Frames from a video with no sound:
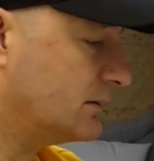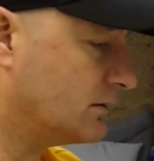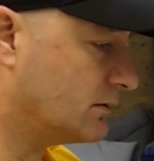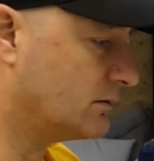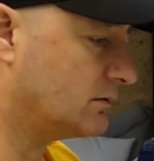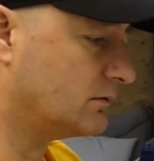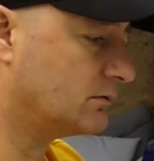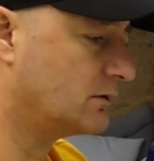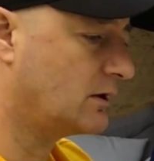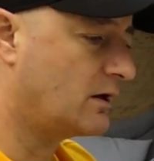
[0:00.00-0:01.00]
euh,
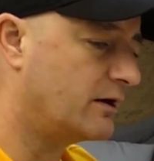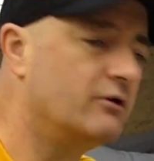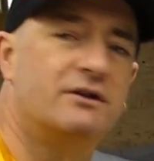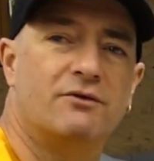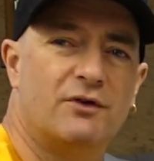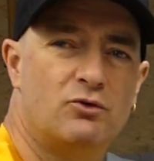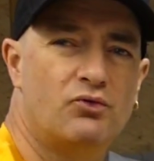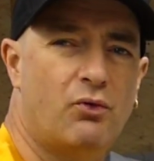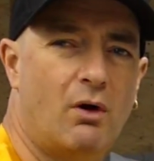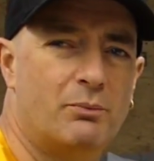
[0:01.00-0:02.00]
euh, qui fait du
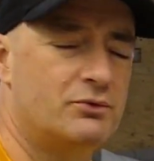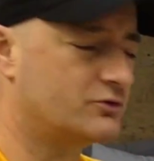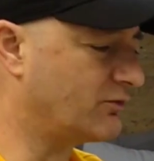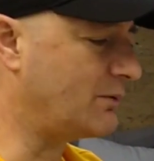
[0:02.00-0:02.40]
froid en plus.